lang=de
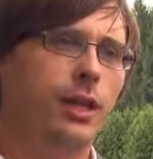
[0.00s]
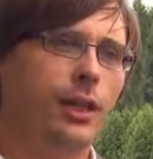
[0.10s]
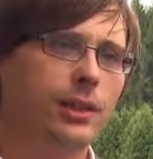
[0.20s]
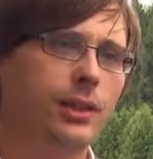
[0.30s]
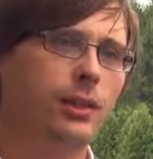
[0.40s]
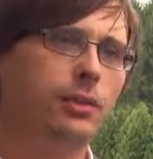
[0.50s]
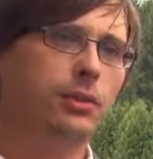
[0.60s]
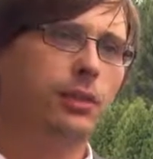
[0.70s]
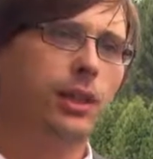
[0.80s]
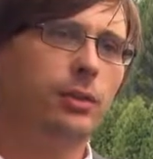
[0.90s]
Rettern
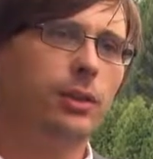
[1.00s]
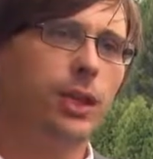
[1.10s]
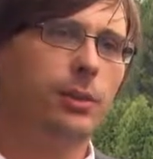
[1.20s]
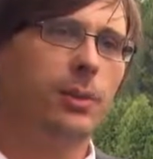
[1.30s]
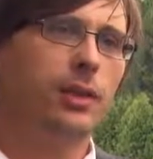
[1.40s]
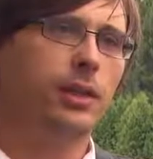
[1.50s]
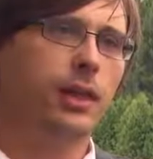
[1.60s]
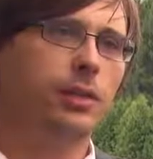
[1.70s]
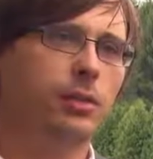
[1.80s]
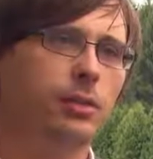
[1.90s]
und Rettungsexperten
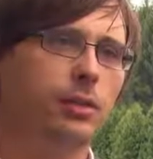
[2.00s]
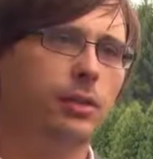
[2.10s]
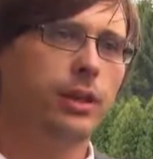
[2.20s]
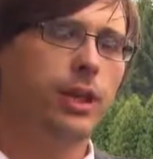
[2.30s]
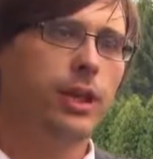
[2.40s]
einzuholen,